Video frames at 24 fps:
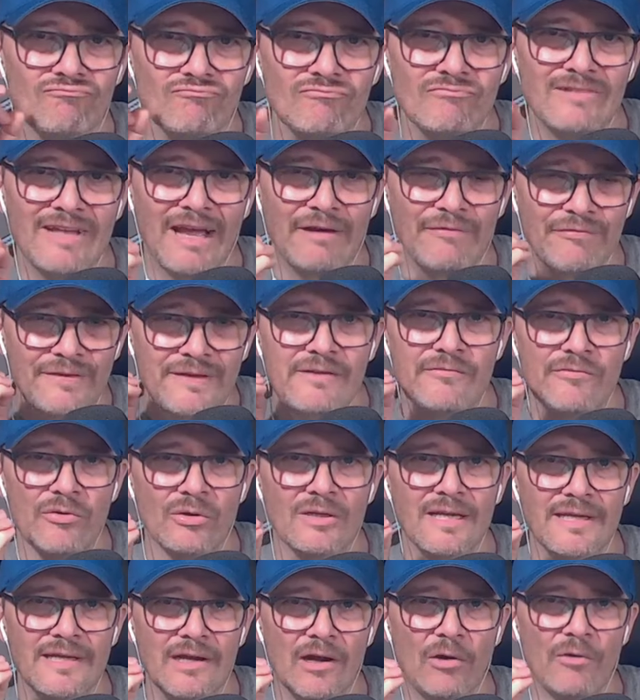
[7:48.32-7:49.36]
der fiel
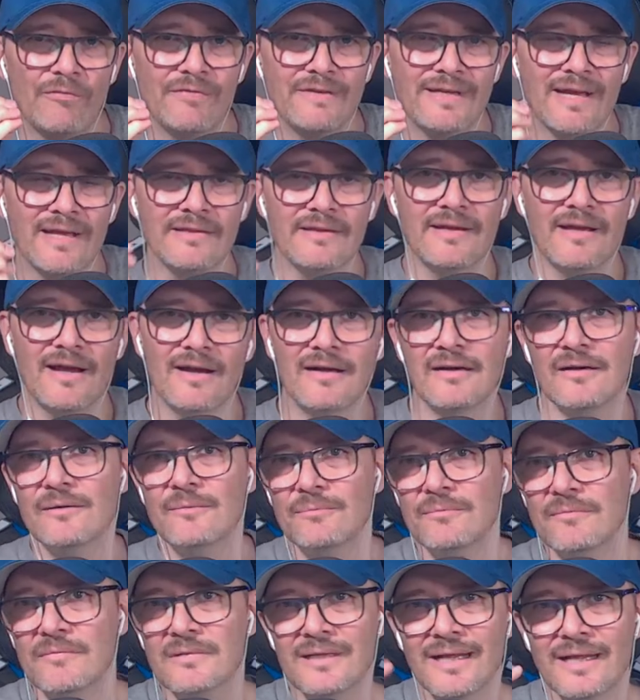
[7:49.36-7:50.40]
wirklich auf. Ich hatte ja
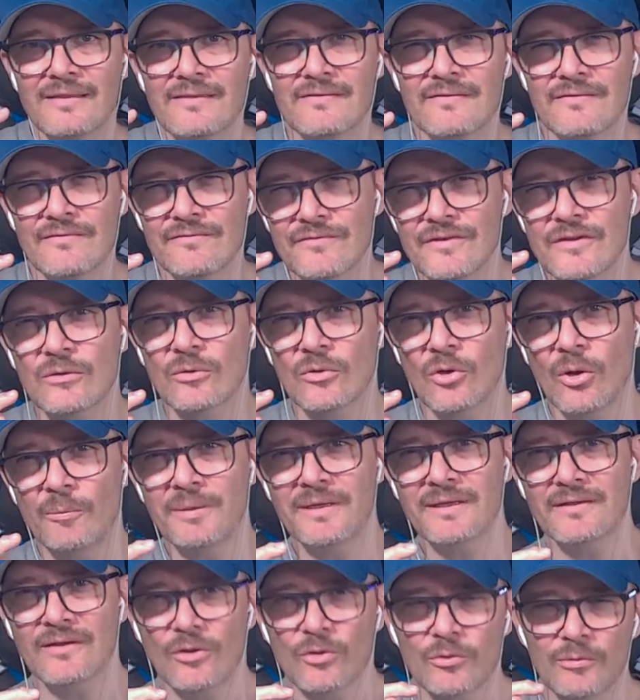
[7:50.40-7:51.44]
im letzten Video, glaube
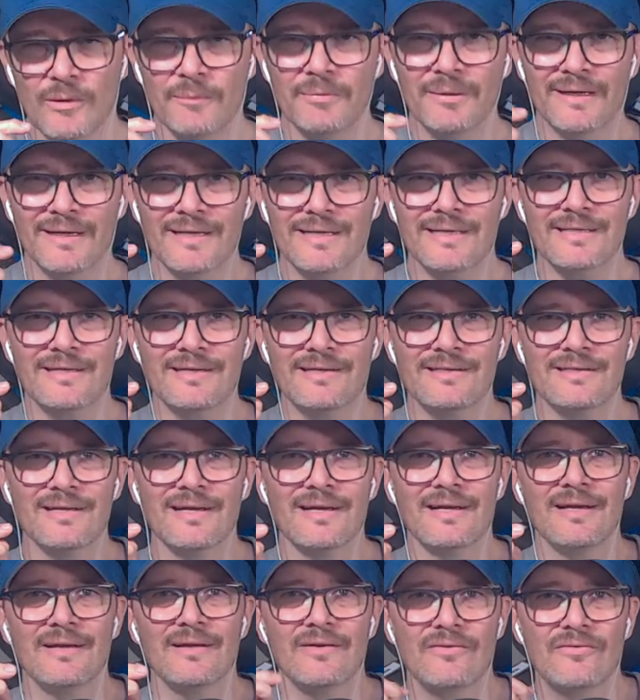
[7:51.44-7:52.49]
ich, darüber berichtet,
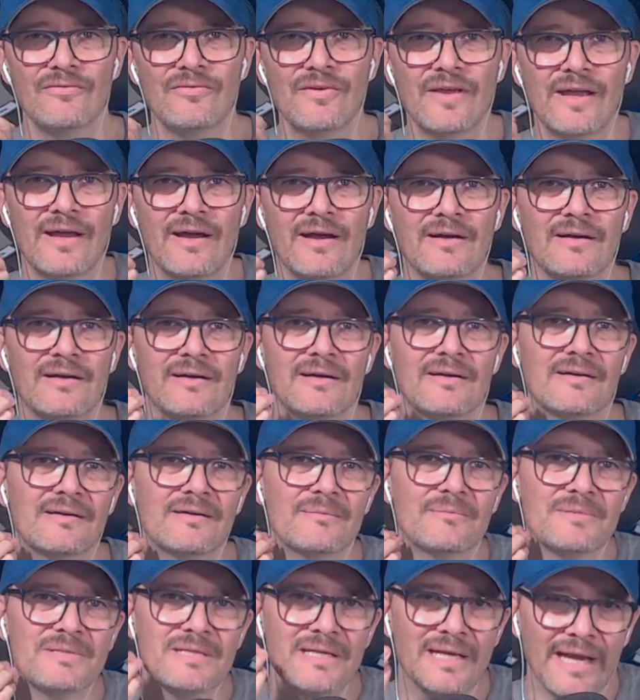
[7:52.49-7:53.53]
wie er
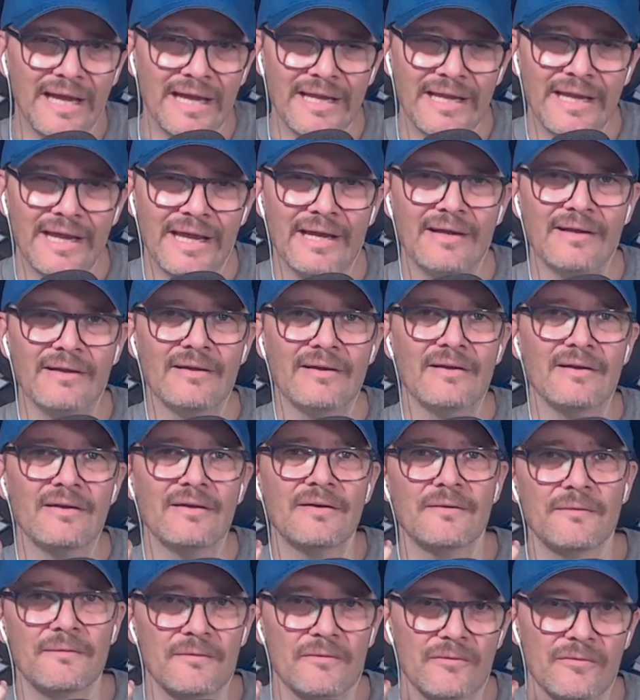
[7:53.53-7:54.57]
im Training
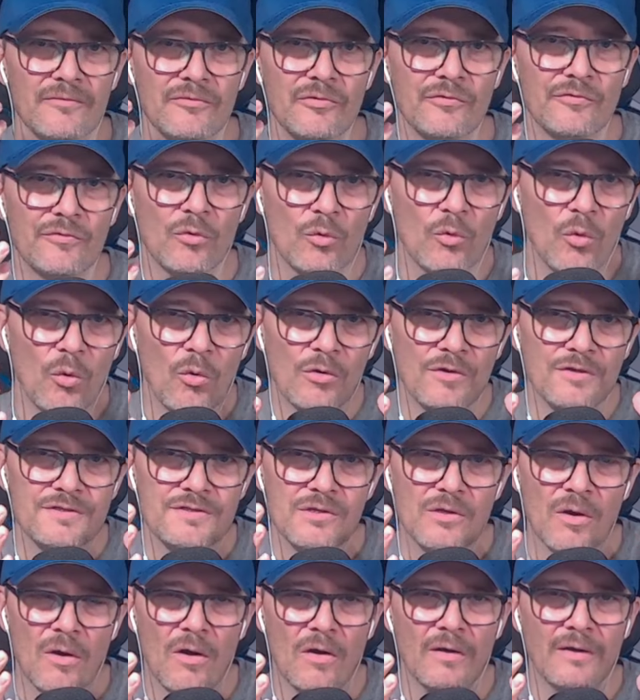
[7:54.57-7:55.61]
für Furore
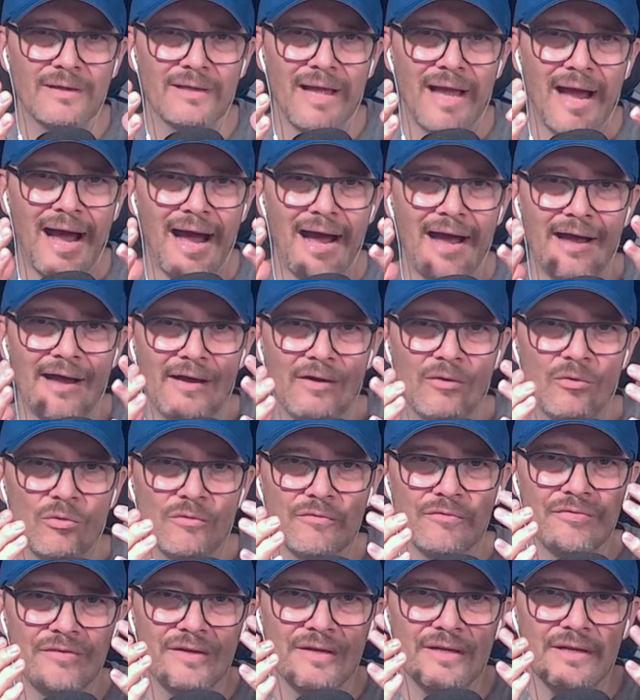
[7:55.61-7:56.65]
sorgt, ja,
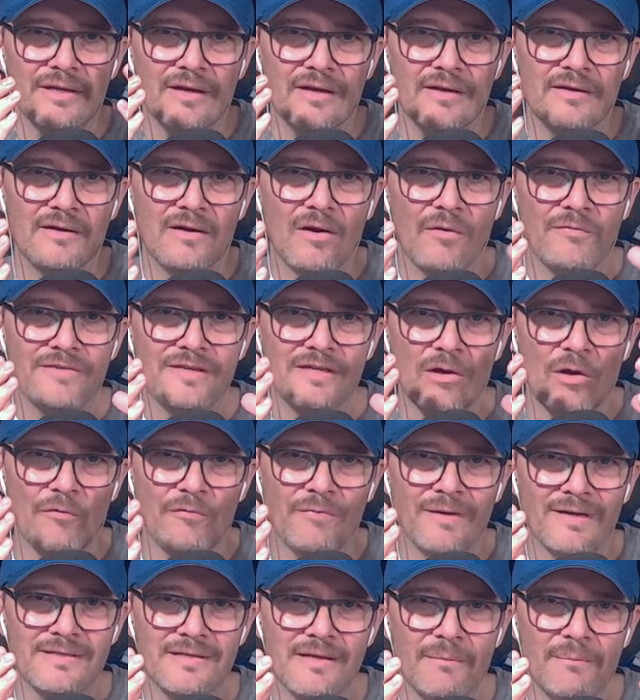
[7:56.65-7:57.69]
irgendwie äh, auf sich
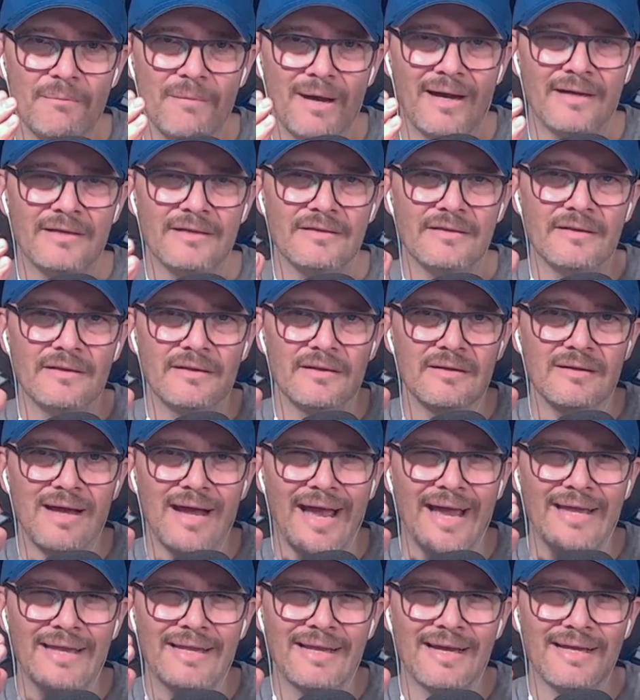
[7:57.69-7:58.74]
aufmerksam macht, äh,
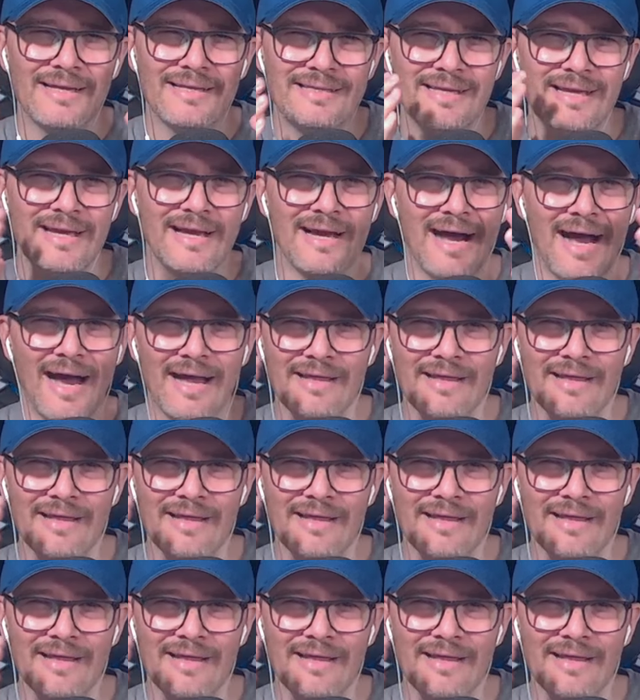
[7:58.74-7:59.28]
einer der